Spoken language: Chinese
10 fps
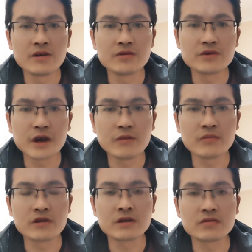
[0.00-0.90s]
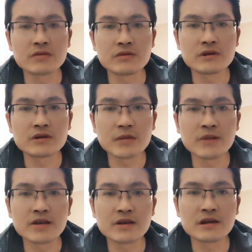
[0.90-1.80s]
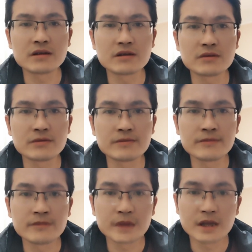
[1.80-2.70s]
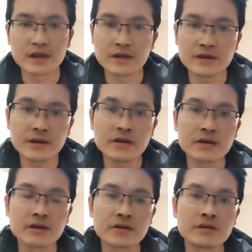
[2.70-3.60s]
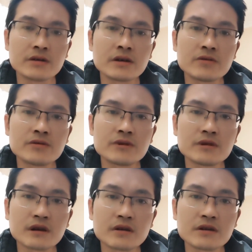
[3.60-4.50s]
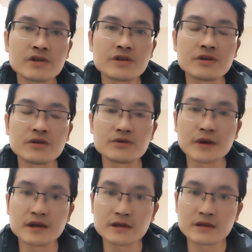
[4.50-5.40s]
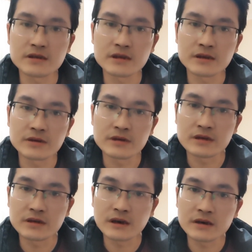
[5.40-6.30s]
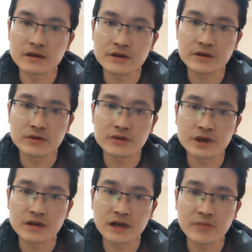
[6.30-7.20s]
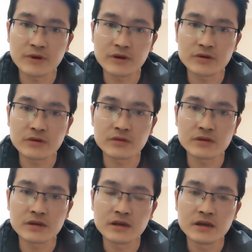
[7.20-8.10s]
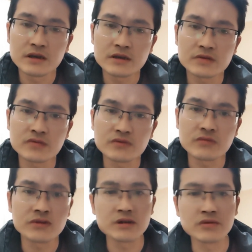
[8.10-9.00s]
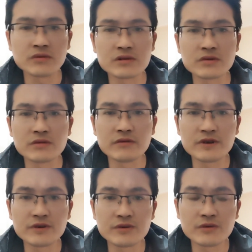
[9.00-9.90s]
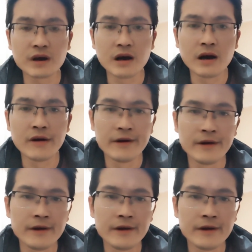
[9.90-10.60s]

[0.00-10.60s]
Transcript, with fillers: 有项目的这种或者上百箱的这种，一定要根据当地的气候选择一些，就是跟当地气候相差不要超过四五度的这种这种蜂群啊，